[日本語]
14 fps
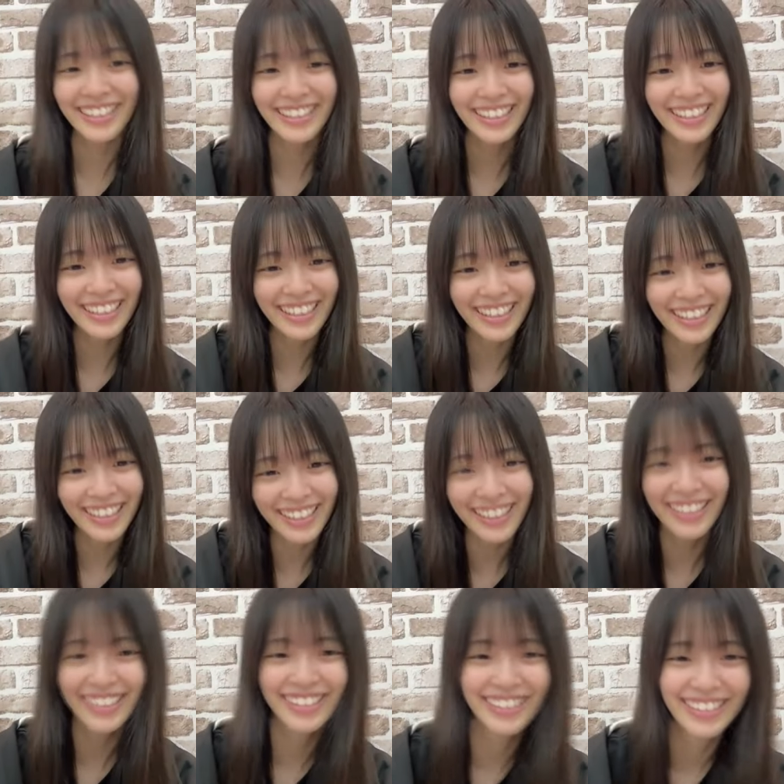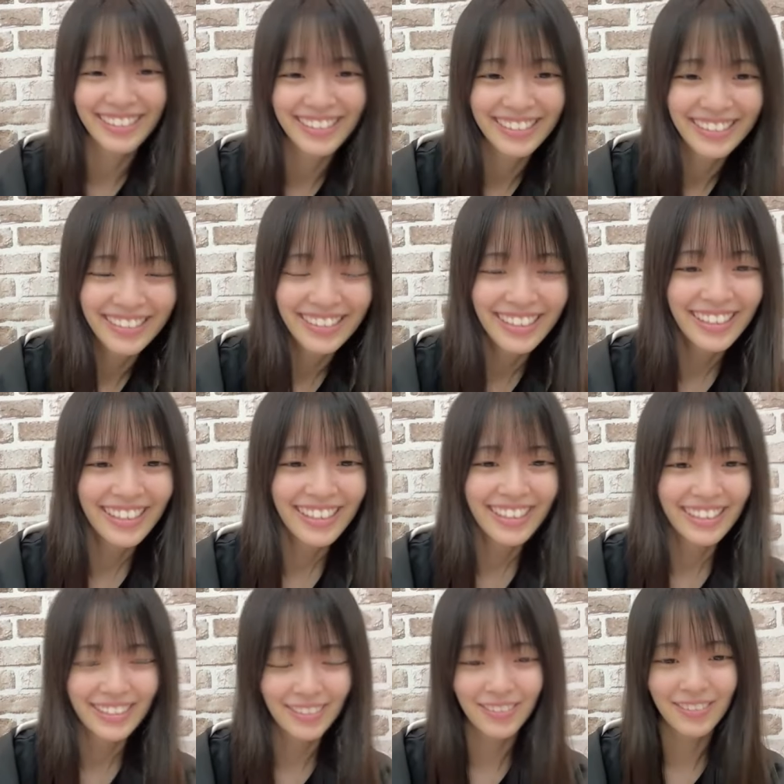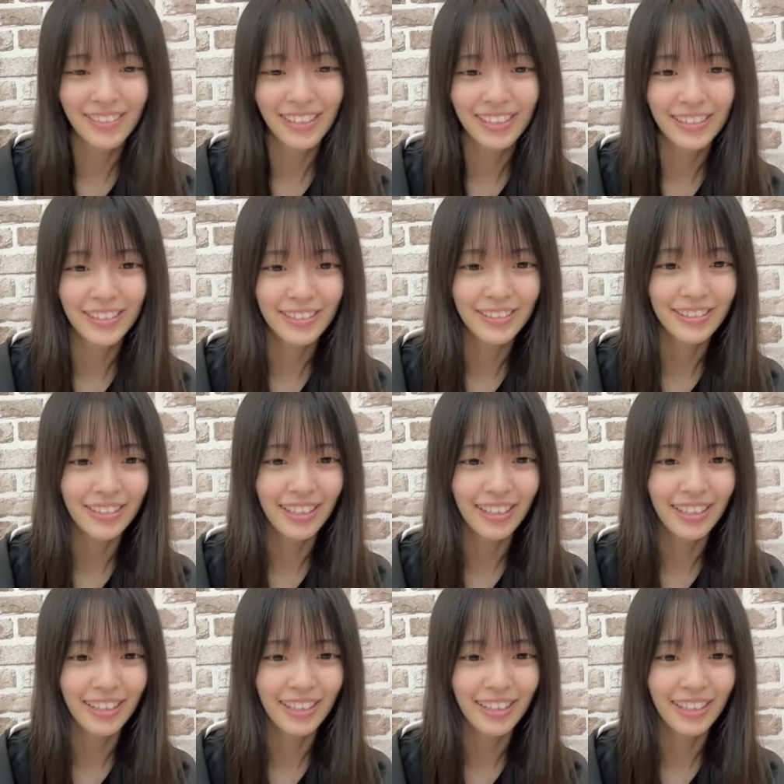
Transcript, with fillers: ててれそうなんです